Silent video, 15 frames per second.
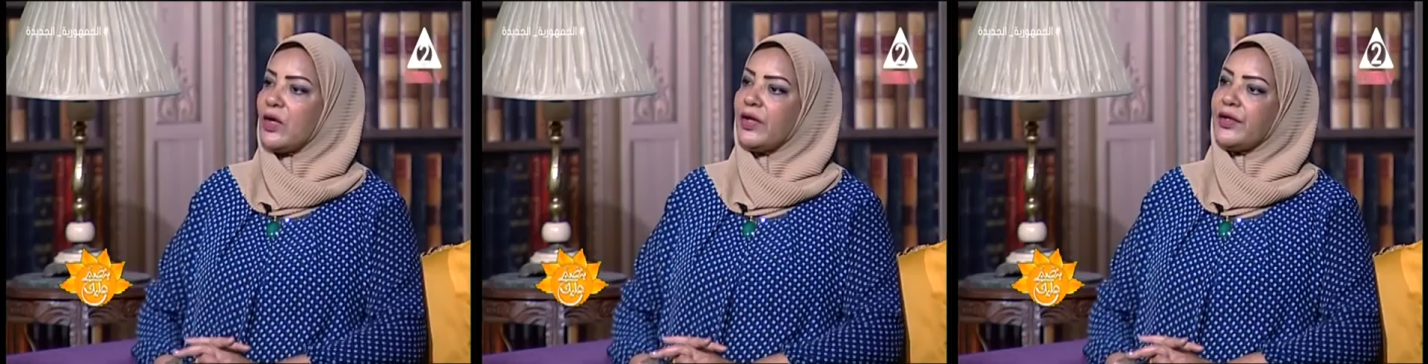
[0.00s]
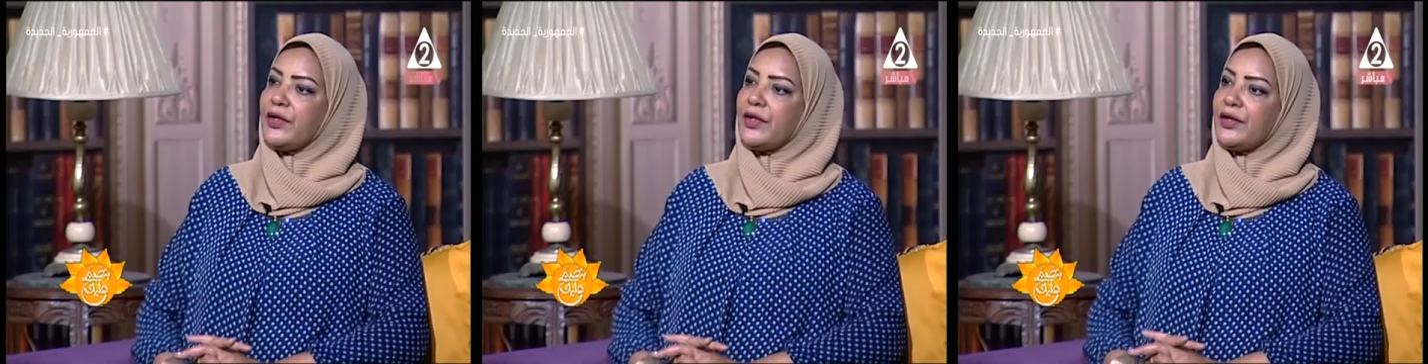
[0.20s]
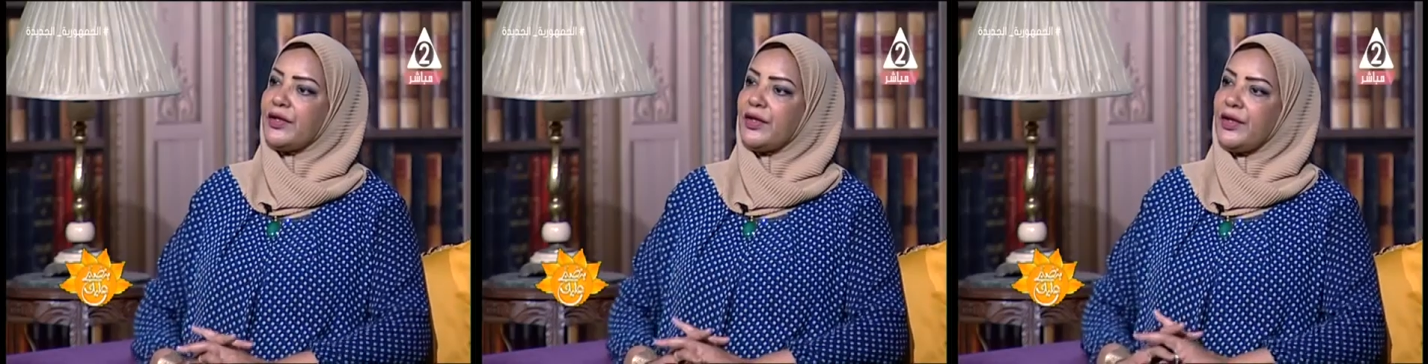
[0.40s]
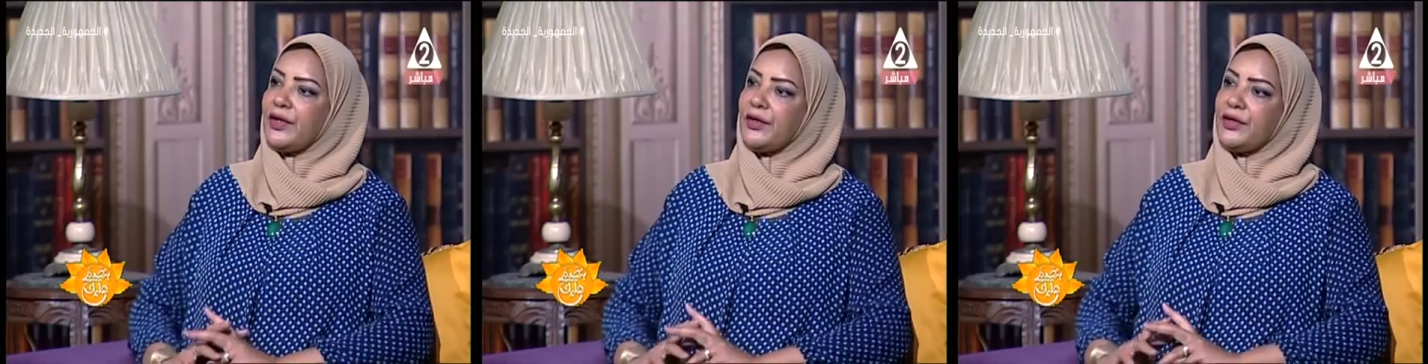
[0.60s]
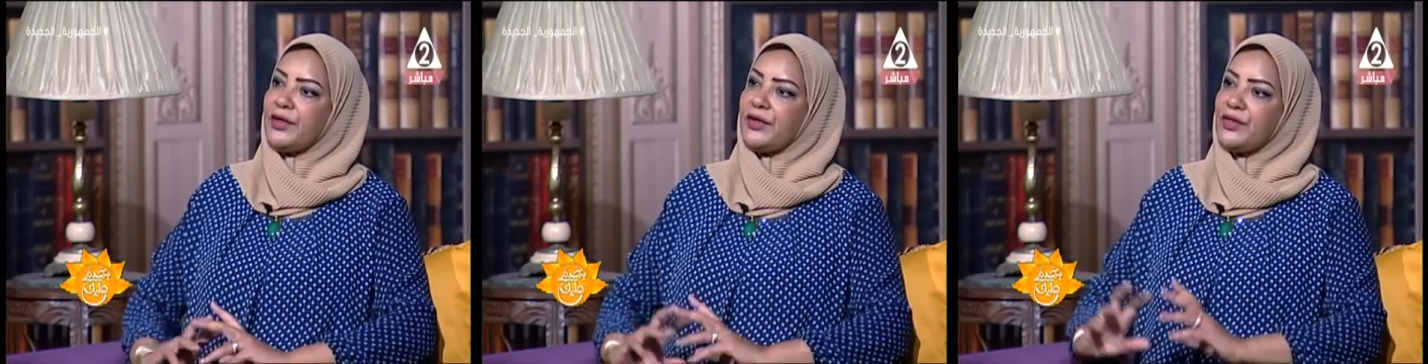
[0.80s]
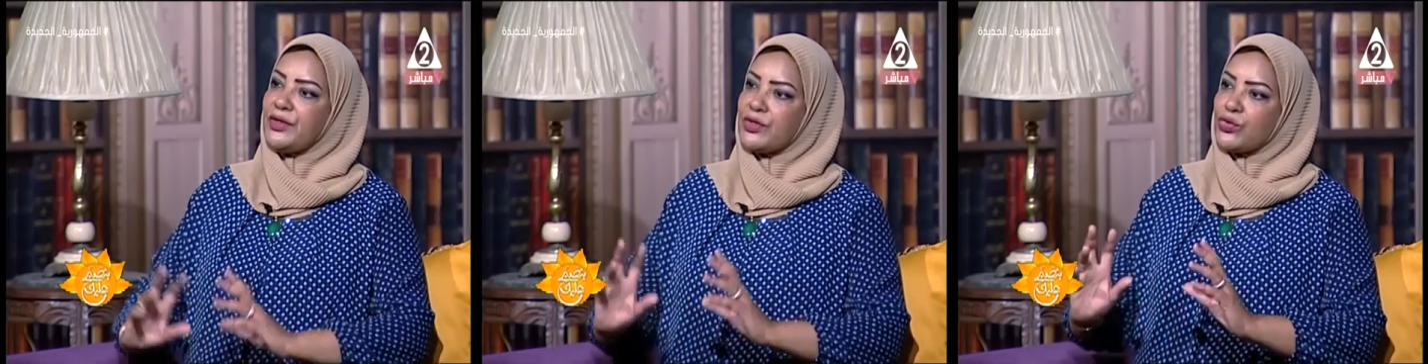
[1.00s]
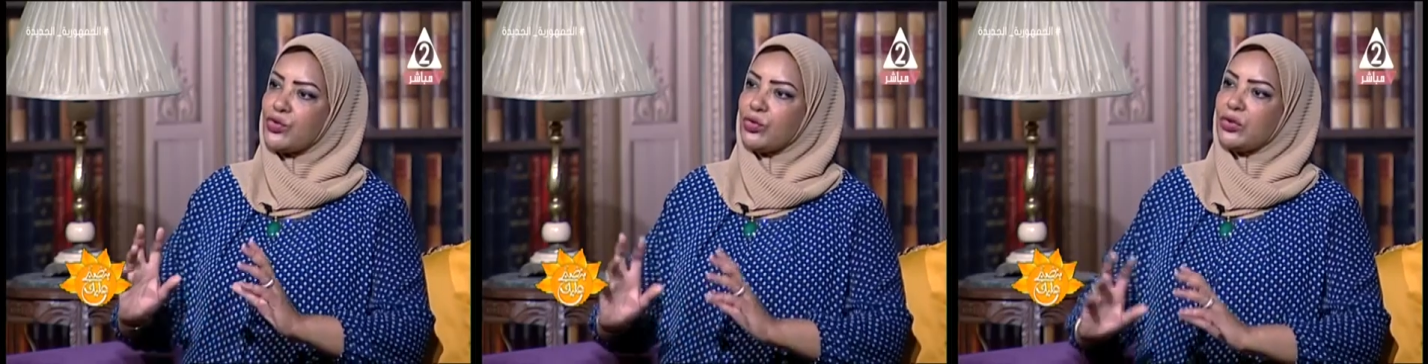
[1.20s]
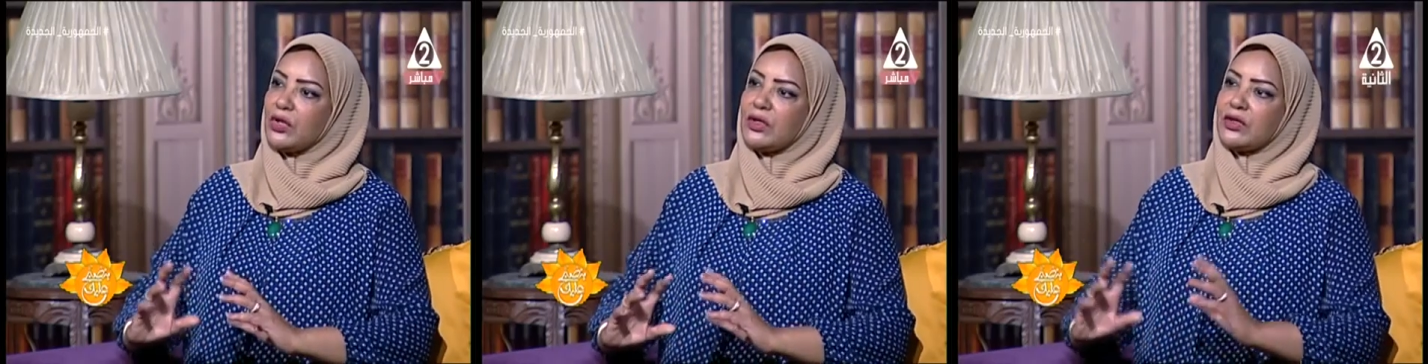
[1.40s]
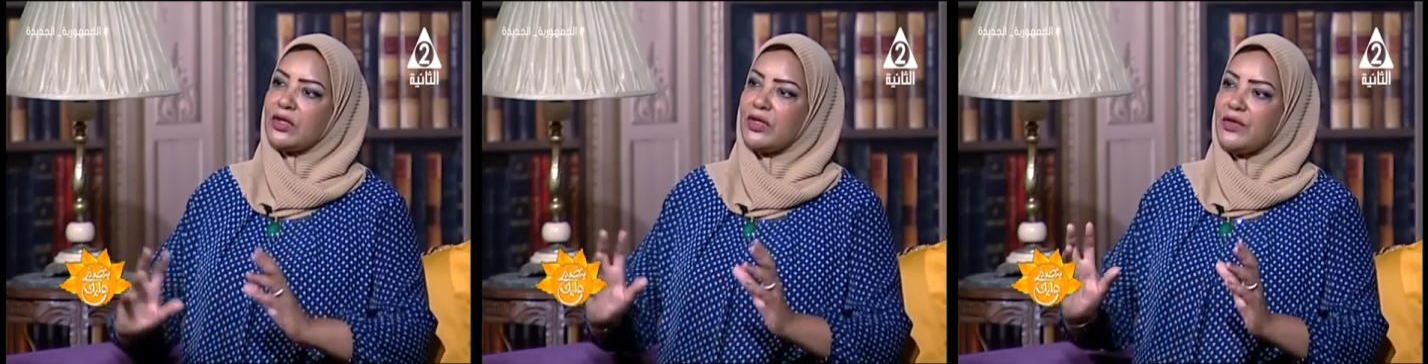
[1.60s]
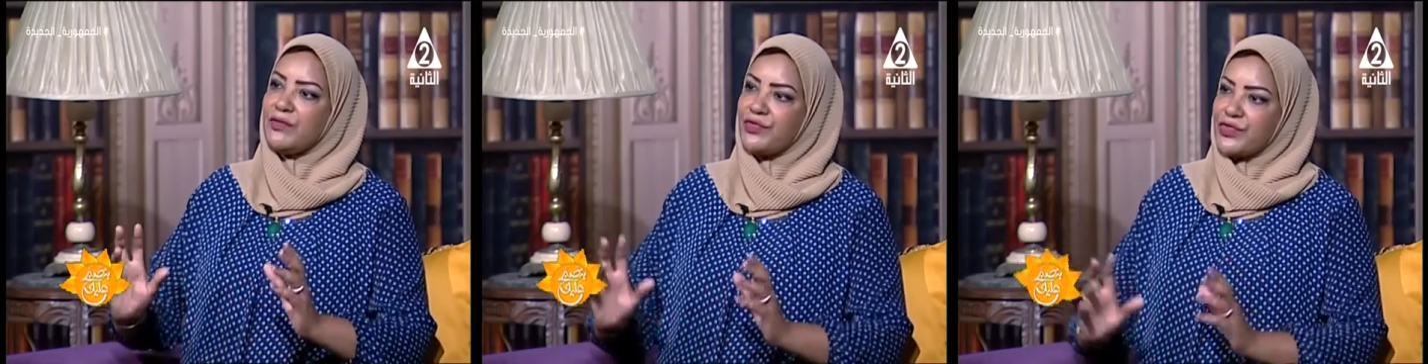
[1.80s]
يدي صوت
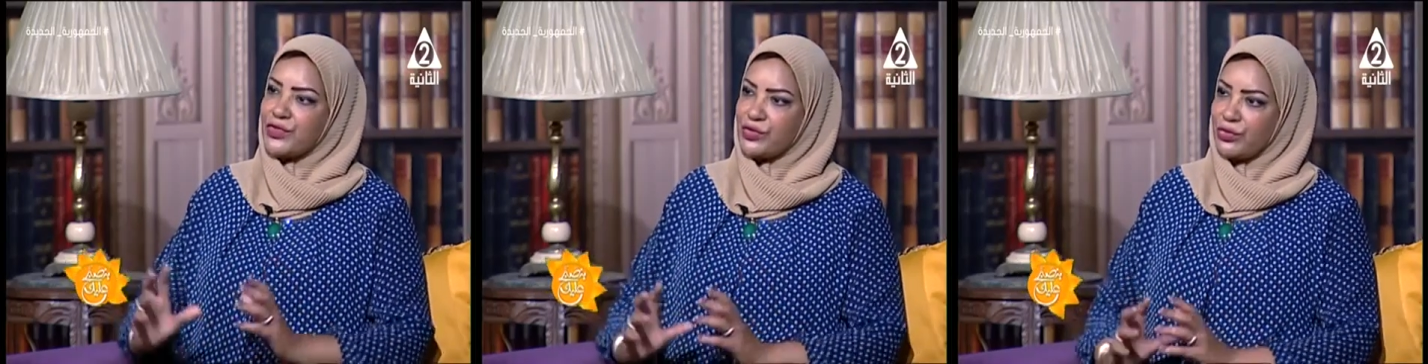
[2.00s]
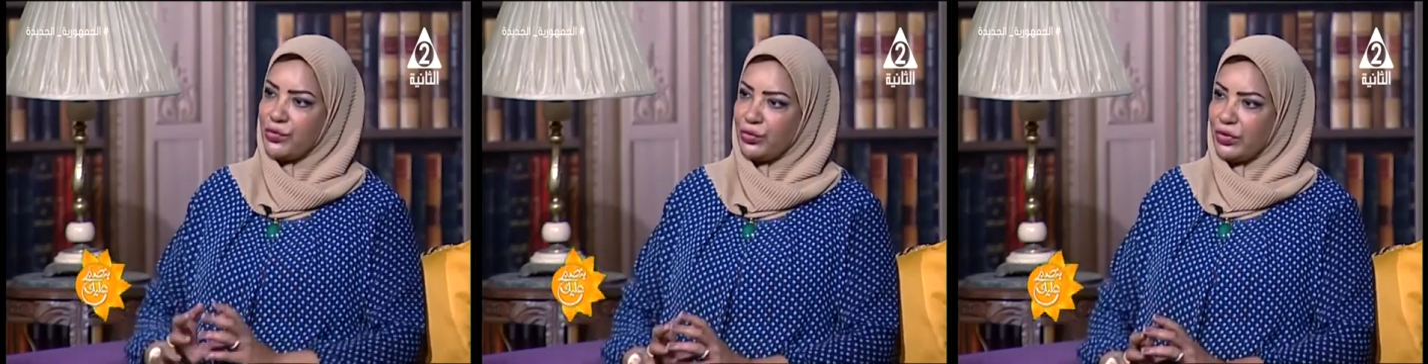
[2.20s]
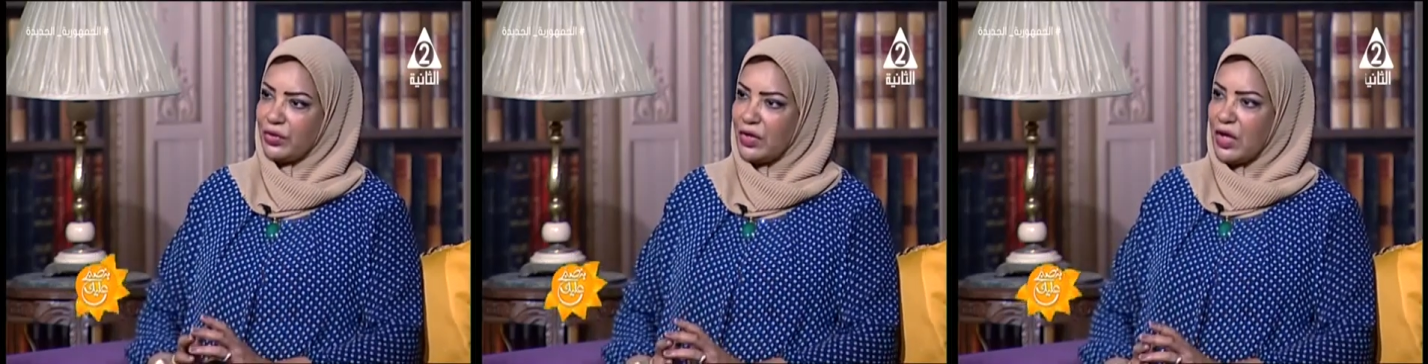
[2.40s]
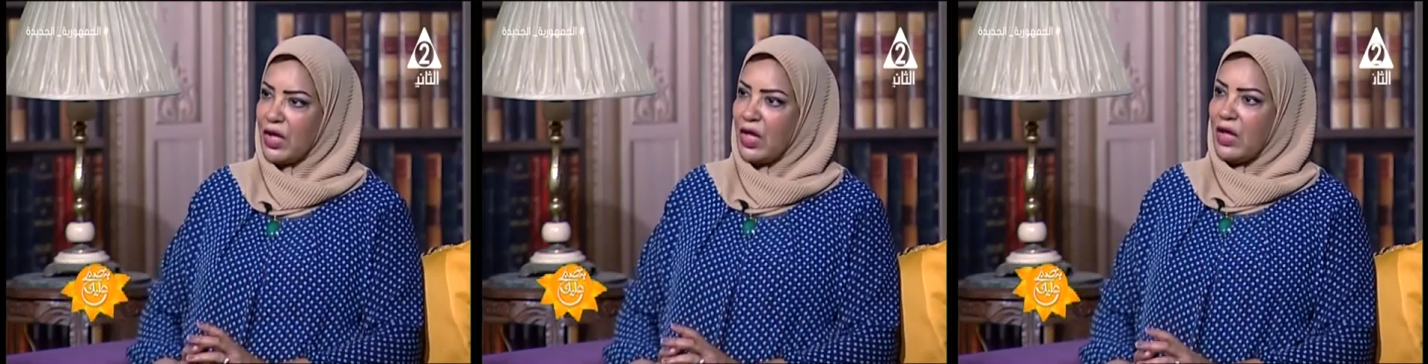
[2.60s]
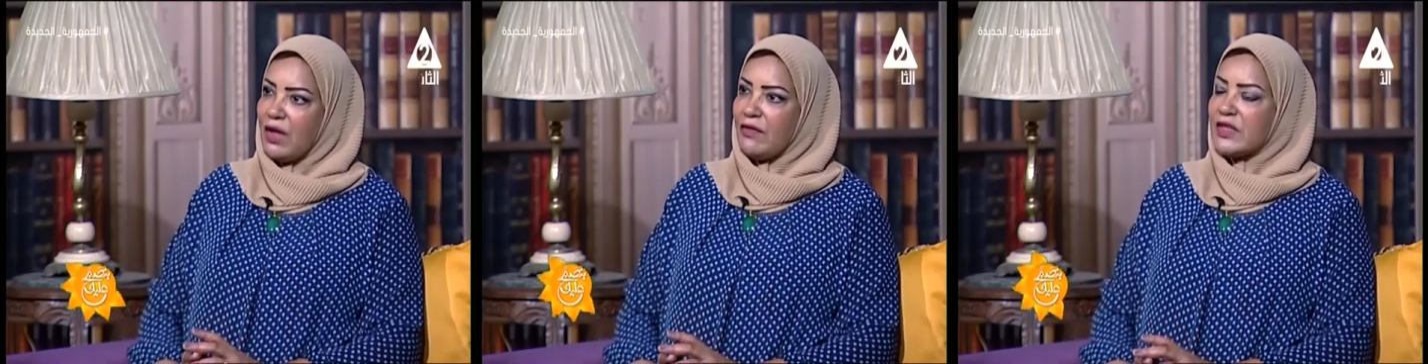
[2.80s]
تضخيم في الصوت مم.